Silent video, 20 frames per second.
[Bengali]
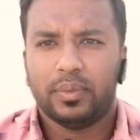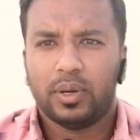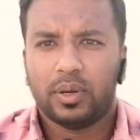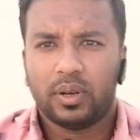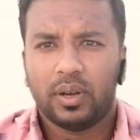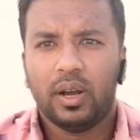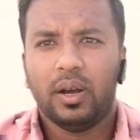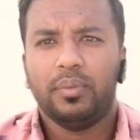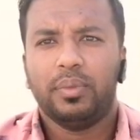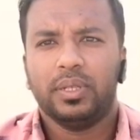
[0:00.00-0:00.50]

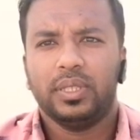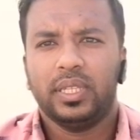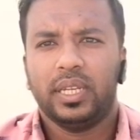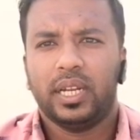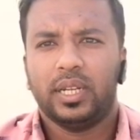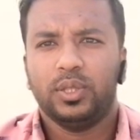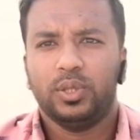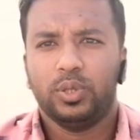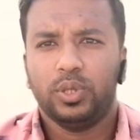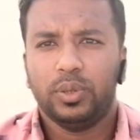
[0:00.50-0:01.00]
মক্কা ও
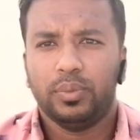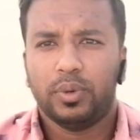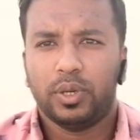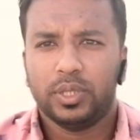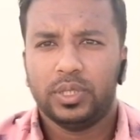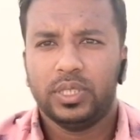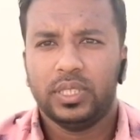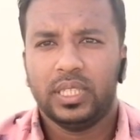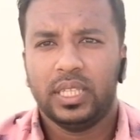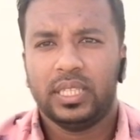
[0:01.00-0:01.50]
মদিনার দুই
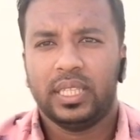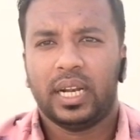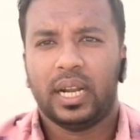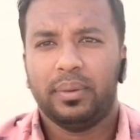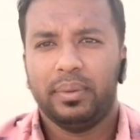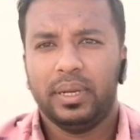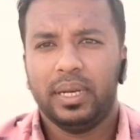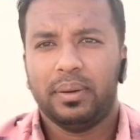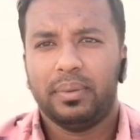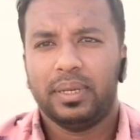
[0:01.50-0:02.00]
মসজিদে
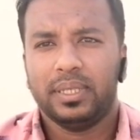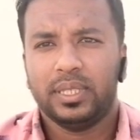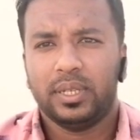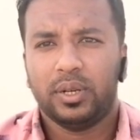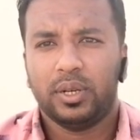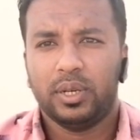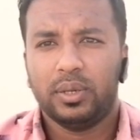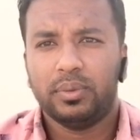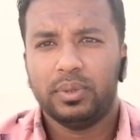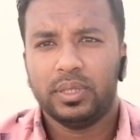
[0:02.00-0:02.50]
তারাবি
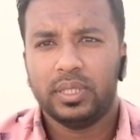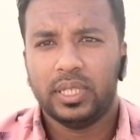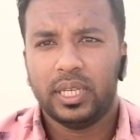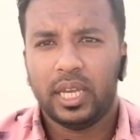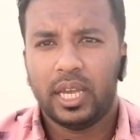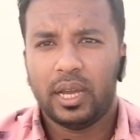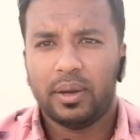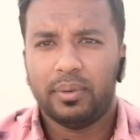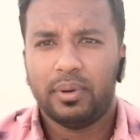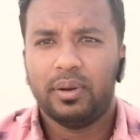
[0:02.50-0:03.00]
নামাজের অনুমতি
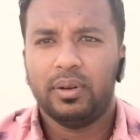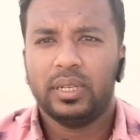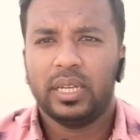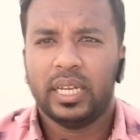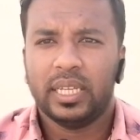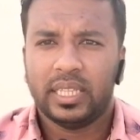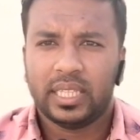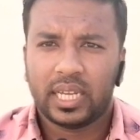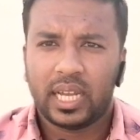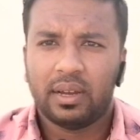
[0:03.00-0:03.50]
এবং
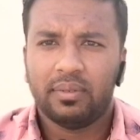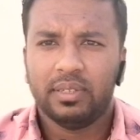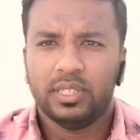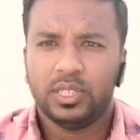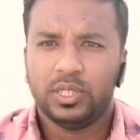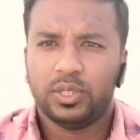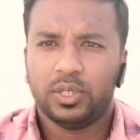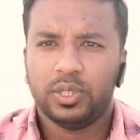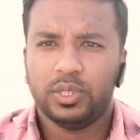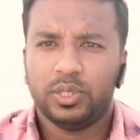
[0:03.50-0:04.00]
এতেকাপ
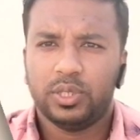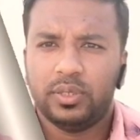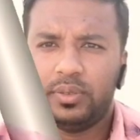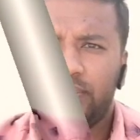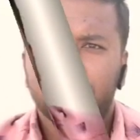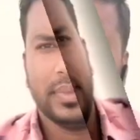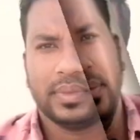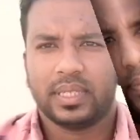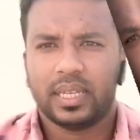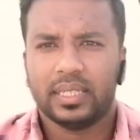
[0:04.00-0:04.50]
স্থগিত
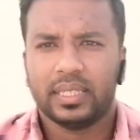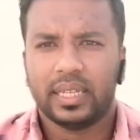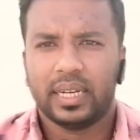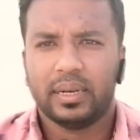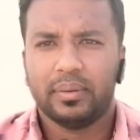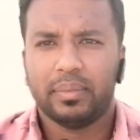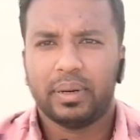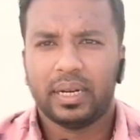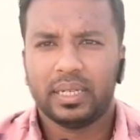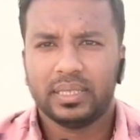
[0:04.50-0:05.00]

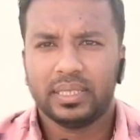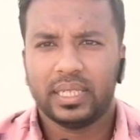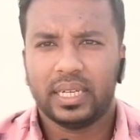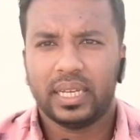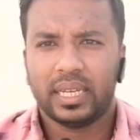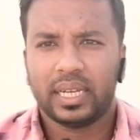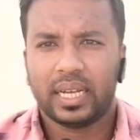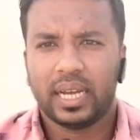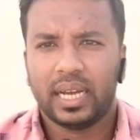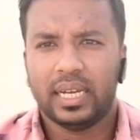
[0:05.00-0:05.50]
কাতারের মার্চ
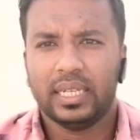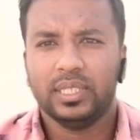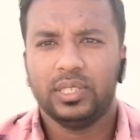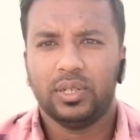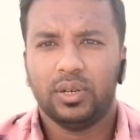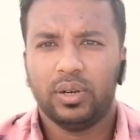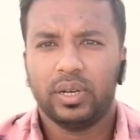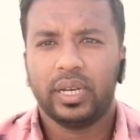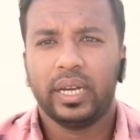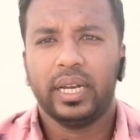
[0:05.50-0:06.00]
ছাড়া কাজ
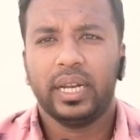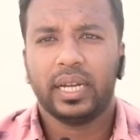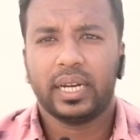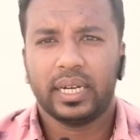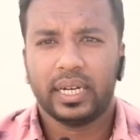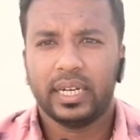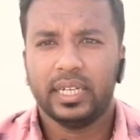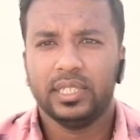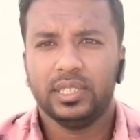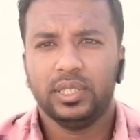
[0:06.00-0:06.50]
ও
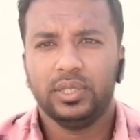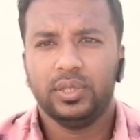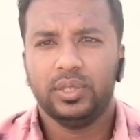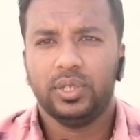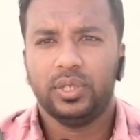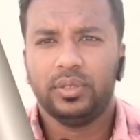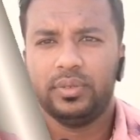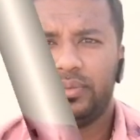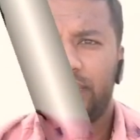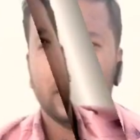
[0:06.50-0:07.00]
কেনাকাটা
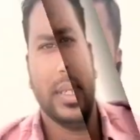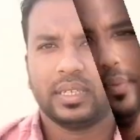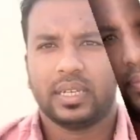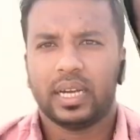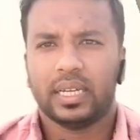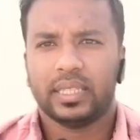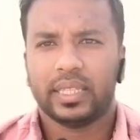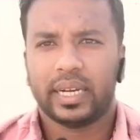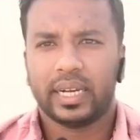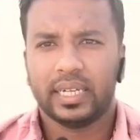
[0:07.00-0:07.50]
নিষিদ্ধ
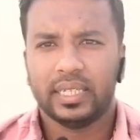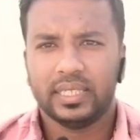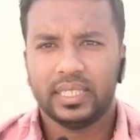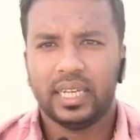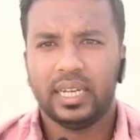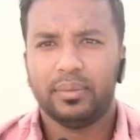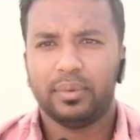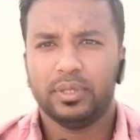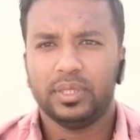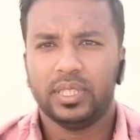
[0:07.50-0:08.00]
কাতারের
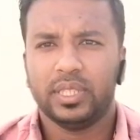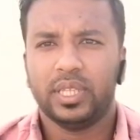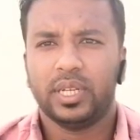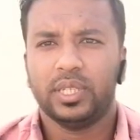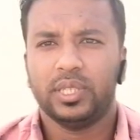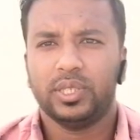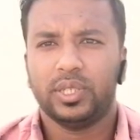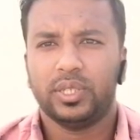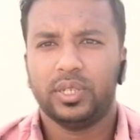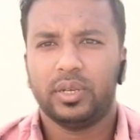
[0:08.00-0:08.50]
জেলে
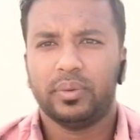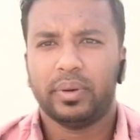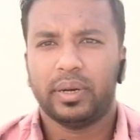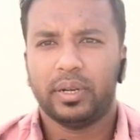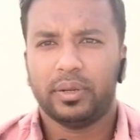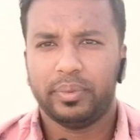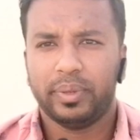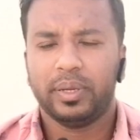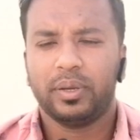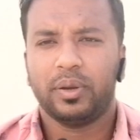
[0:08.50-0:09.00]
বন্দীদের জন্য
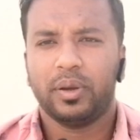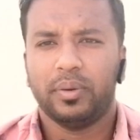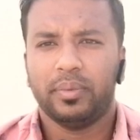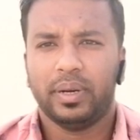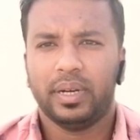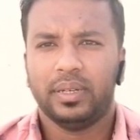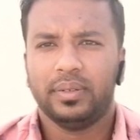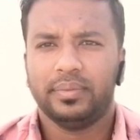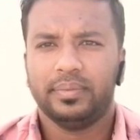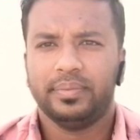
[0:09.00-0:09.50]
মানবিক
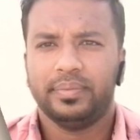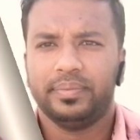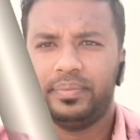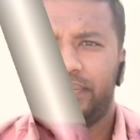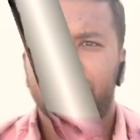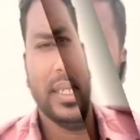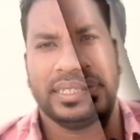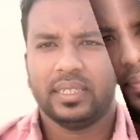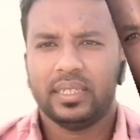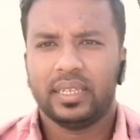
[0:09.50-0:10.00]
কমা
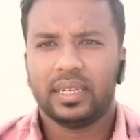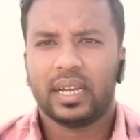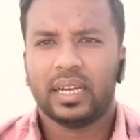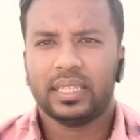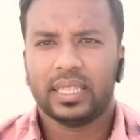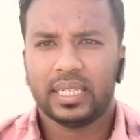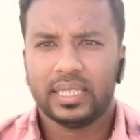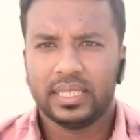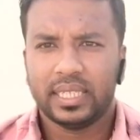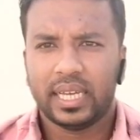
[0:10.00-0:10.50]

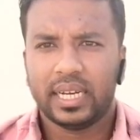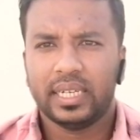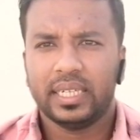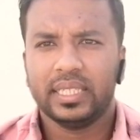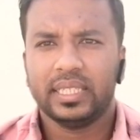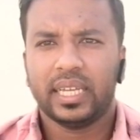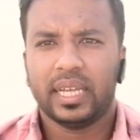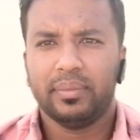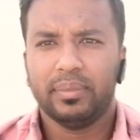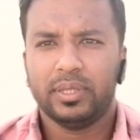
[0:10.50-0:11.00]
কাতার
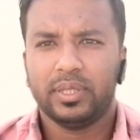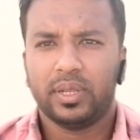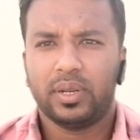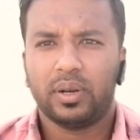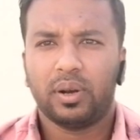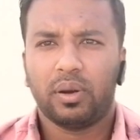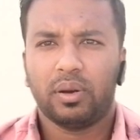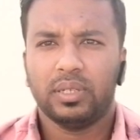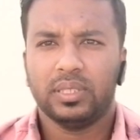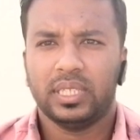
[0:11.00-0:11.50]
চ্যারিটি তান
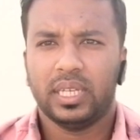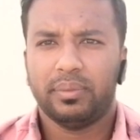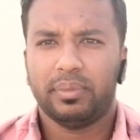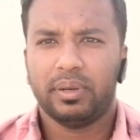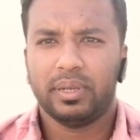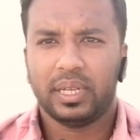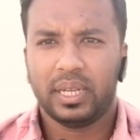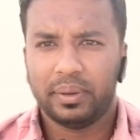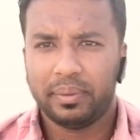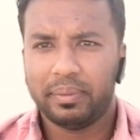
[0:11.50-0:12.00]
বিতরণ করছে
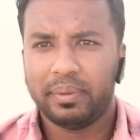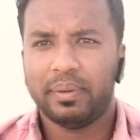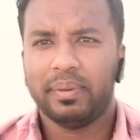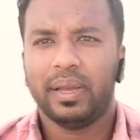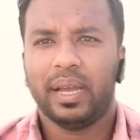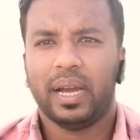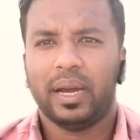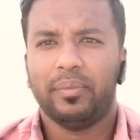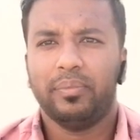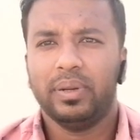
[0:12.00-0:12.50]
এবং
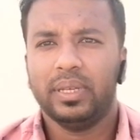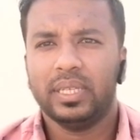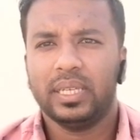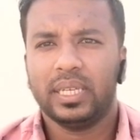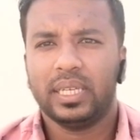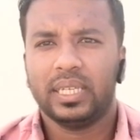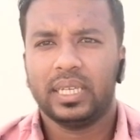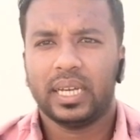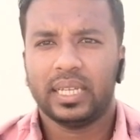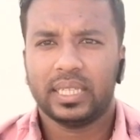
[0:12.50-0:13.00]
কীভাবে আপনি
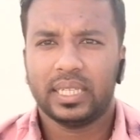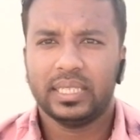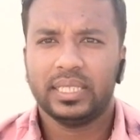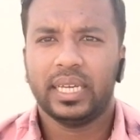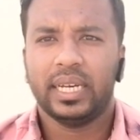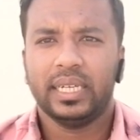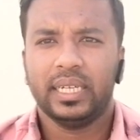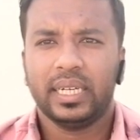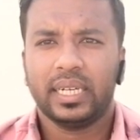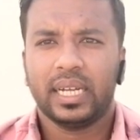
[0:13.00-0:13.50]
কাতার
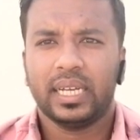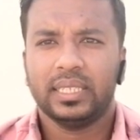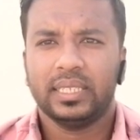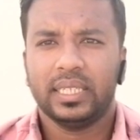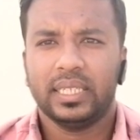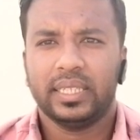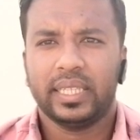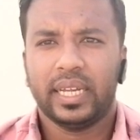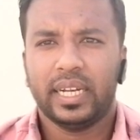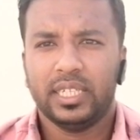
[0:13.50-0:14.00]
চ্যারিটির
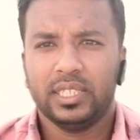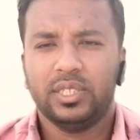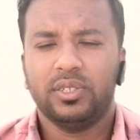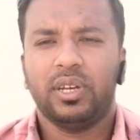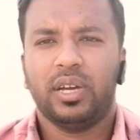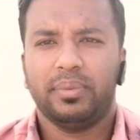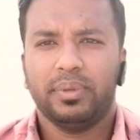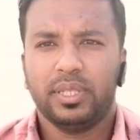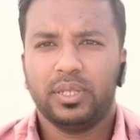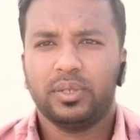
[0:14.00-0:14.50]
কাছে তানের
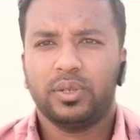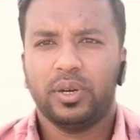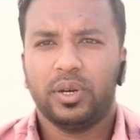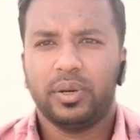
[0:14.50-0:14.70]
জন্য আবেদন